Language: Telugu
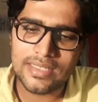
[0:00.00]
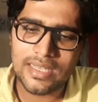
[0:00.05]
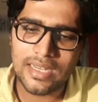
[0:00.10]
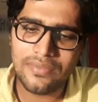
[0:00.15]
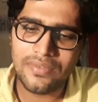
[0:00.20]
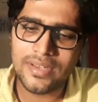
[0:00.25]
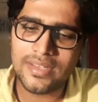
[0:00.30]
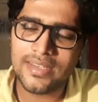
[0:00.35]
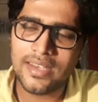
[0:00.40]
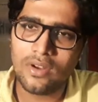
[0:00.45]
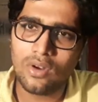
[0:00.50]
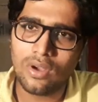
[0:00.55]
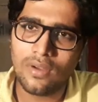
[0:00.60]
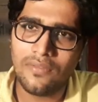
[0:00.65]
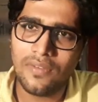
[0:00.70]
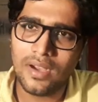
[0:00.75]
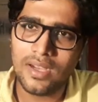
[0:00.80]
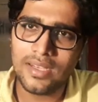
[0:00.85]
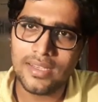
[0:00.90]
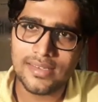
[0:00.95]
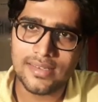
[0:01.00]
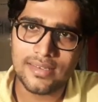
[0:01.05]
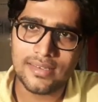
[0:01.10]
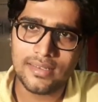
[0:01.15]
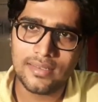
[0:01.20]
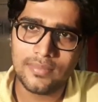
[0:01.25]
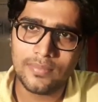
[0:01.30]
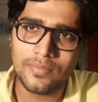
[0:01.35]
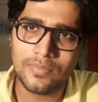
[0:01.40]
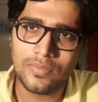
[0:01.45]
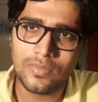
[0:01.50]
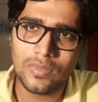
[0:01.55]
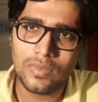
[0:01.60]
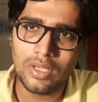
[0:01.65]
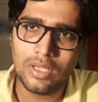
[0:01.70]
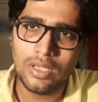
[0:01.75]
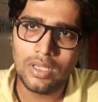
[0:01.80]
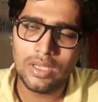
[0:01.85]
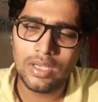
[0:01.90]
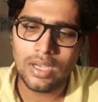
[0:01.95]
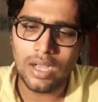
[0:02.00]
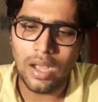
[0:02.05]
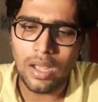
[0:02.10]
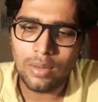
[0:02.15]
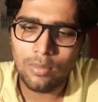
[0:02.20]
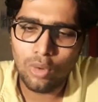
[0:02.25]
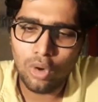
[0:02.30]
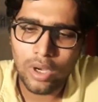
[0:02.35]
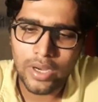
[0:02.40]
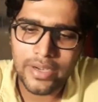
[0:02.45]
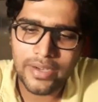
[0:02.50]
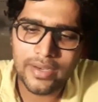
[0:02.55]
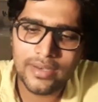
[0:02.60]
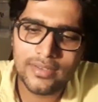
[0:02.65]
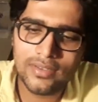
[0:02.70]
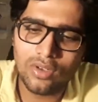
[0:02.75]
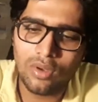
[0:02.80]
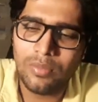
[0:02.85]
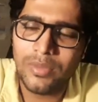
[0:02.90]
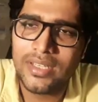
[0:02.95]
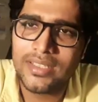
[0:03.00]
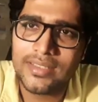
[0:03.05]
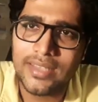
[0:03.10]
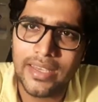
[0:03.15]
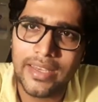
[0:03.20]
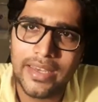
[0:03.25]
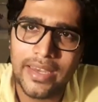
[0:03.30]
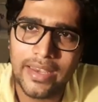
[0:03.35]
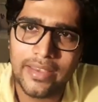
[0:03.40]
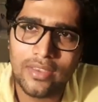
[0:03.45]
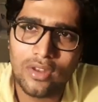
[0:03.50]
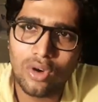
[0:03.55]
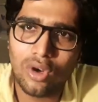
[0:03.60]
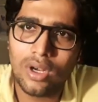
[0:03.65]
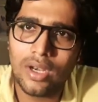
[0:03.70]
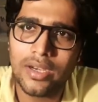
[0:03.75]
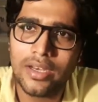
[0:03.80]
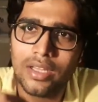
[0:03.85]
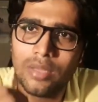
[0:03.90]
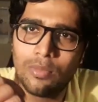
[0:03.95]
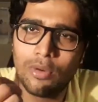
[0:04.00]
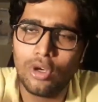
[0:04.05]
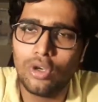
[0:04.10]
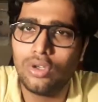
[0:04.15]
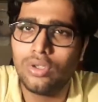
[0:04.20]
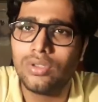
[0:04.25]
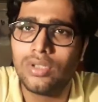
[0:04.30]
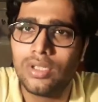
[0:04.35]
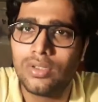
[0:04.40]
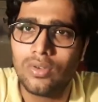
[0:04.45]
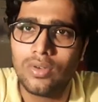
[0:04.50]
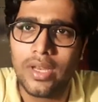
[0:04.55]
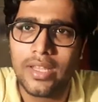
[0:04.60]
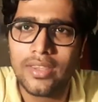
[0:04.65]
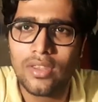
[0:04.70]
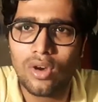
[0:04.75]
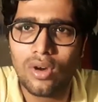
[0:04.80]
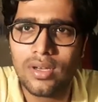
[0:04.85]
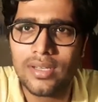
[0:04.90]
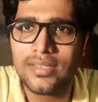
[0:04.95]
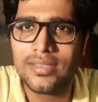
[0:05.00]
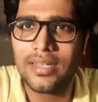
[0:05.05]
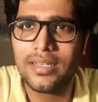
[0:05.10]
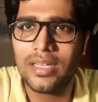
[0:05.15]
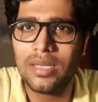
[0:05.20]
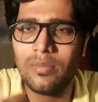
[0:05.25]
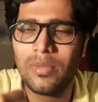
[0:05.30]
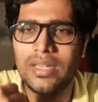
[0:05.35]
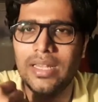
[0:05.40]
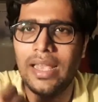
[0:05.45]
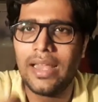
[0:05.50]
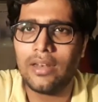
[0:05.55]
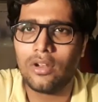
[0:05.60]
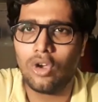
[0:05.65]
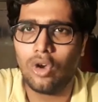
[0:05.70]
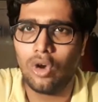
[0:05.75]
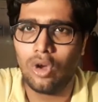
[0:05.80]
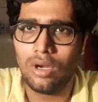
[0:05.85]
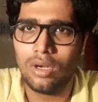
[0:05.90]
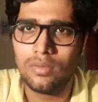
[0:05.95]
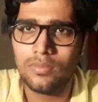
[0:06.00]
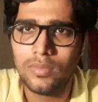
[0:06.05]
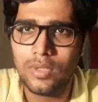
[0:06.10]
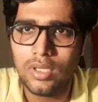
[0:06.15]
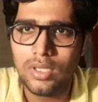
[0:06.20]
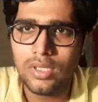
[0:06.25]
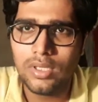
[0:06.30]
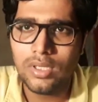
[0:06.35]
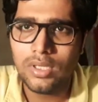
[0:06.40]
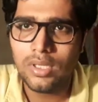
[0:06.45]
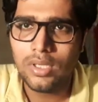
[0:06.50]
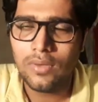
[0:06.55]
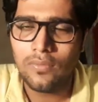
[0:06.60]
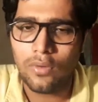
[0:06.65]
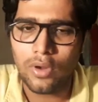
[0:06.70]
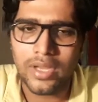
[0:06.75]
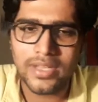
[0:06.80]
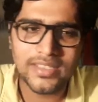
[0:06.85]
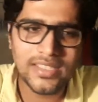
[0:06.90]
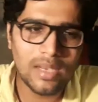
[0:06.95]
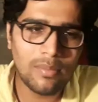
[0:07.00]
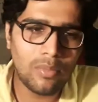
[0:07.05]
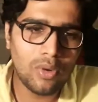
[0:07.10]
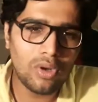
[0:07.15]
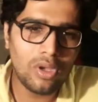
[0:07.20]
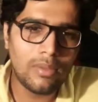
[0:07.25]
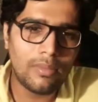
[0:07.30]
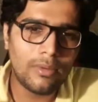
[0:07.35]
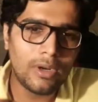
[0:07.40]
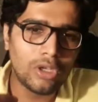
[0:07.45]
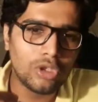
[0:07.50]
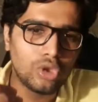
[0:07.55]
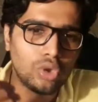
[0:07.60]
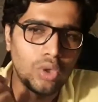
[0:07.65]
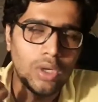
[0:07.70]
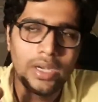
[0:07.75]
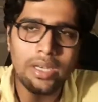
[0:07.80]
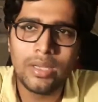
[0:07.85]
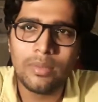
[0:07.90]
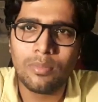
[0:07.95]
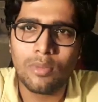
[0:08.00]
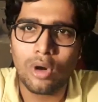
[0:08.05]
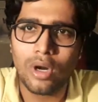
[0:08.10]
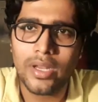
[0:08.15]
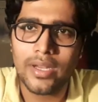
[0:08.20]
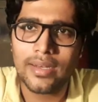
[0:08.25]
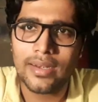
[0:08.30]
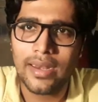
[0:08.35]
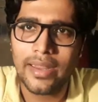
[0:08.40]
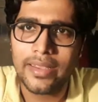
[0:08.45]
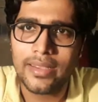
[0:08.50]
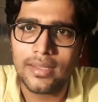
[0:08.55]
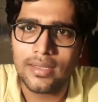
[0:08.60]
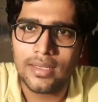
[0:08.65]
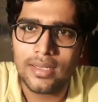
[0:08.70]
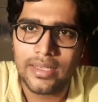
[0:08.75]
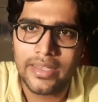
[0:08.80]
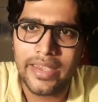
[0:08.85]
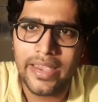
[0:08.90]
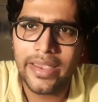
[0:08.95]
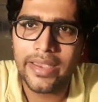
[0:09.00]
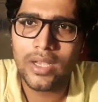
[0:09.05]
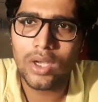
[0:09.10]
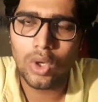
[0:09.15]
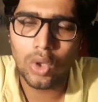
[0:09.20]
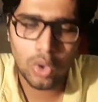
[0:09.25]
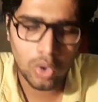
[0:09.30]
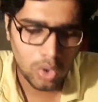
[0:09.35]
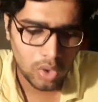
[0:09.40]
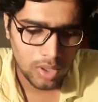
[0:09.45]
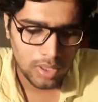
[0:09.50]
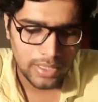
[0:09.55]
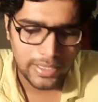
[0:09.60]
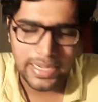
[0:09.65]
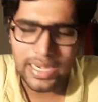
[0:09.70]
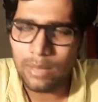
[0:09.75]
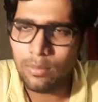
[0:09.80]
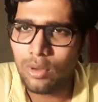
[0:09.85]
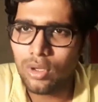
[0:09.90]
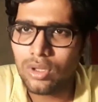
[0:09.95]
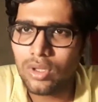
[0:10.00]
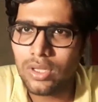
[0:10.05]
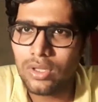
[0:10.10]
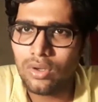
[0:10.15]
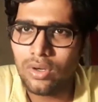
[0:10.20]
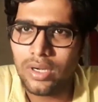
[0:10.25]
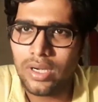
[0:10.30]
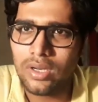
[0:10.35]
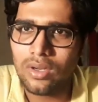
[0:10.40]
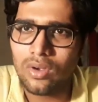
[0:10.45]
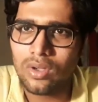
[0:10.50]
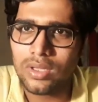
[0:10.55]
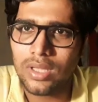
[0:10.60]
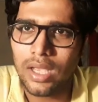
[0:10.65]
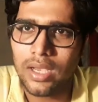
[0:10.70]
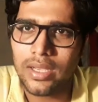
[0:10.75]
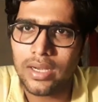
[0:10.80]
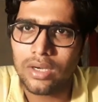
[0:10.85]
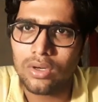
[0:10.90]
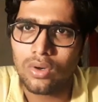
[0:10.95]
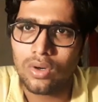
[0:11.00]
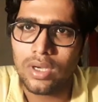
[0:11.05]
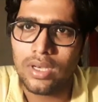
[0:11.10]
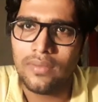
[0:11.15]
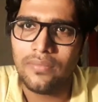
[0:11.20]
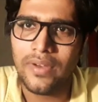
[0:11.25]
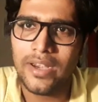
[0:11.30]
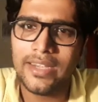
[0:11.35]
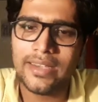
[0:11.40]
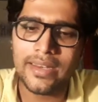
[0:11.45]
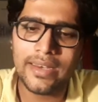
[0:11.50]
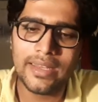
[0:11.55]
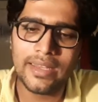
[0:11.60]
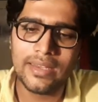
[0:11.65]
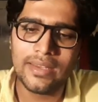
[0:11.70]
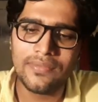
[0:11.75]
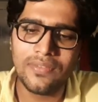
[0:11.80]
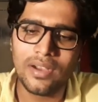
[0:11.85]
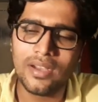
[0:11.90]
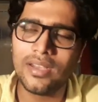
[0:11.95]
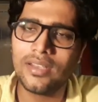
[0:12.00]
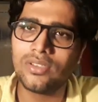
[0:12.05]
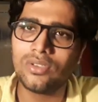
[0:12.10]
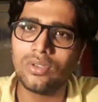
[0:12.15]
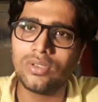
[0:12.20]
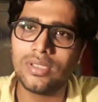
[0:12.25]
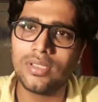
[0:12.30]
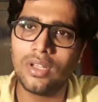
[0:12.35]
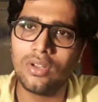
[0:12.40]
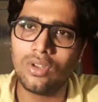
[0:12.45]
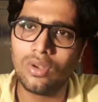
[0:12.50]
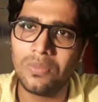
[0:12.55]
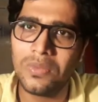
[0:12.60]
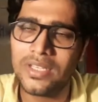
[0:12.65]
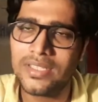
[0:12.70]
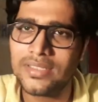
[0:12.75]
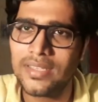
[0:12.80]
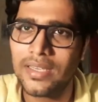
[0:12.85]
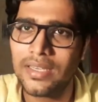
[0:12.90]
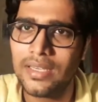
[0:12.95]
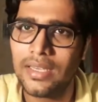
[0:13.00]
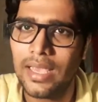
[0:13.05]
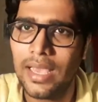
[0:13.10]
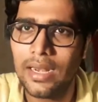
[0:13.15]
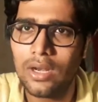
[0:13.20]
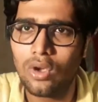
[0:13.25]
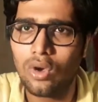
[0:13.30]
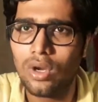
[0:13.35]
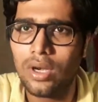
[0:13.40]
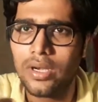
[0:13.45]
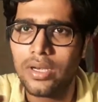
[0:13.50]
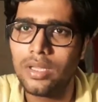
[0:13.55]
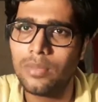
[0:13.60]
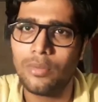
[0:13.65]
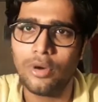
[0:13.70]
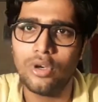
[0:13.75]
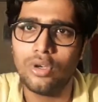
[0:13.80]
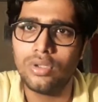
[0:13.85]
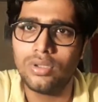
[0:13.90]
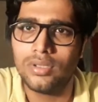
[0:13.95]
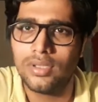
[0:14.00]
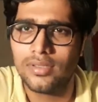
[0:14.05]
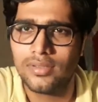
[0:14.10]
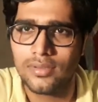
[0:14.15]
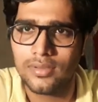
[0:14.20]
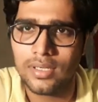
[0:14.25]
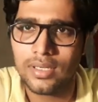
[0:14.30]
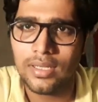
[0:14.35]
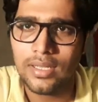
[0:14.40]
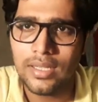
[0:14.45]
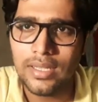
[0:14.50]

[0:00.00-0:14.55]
సర్వీస్ అని ఒక ఫంగస్ కార్బోహైడ్రేట్స్తో మిక్స్ అయ్యి ఎథనాల్ అనేది ప్రొడ్యూస్ చేస్తుంది ఎథనాల్ ఇస్ నథింగ్ బట్ ఆల్కహాల్ ఫర్ ఎగ్జాంపుల్ ఏమన్నా షుగరీ ప్రోడక్ట్ లైక్ కేకో లేకపోతే ఏదో డ్రింకో తాగారనుకోని వెంటనే ఈ ఫంగస్ వచ్చి దాంతో మిక్స్ అయ్యి ఆల్కహాల్ అనేది ప్రొడ్యూస్ చేస్తుంది